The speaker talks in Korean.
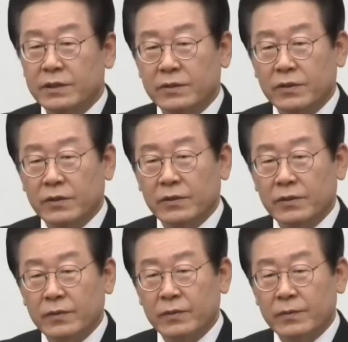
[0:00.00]

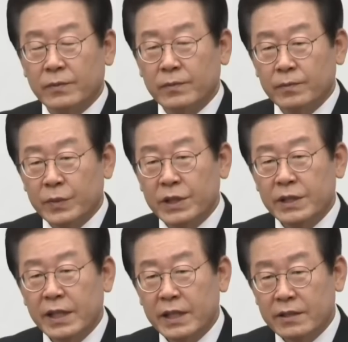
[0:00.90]
것이고,
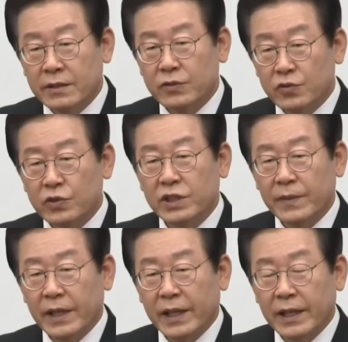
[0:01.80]
민생이 그
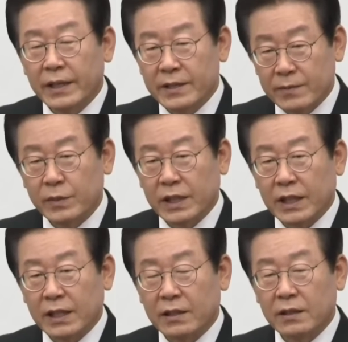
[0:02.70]
중심에
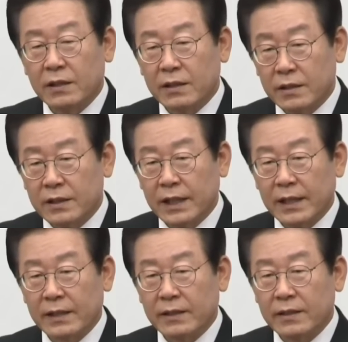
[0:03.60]
있습니다.
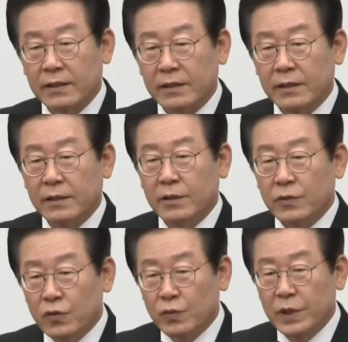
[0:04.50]
그런데
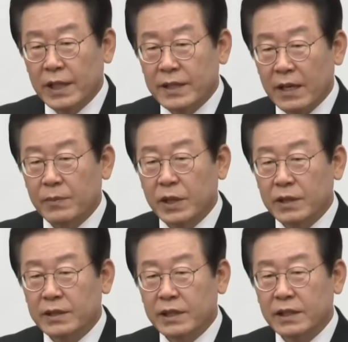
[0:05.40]
국민의
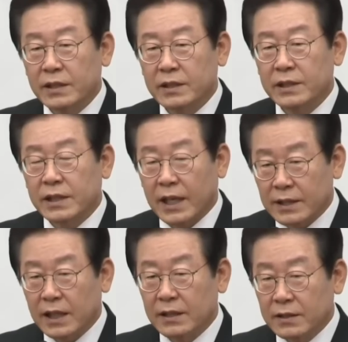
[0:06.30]
생명을 지키는 것이
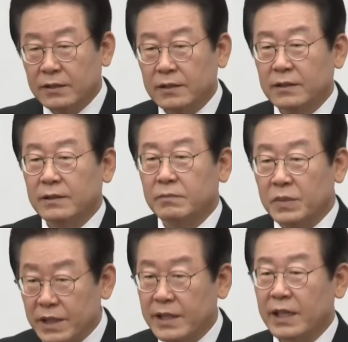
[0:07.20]
가장 큰
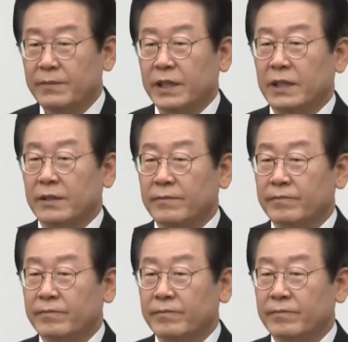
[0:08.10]
민생입니다.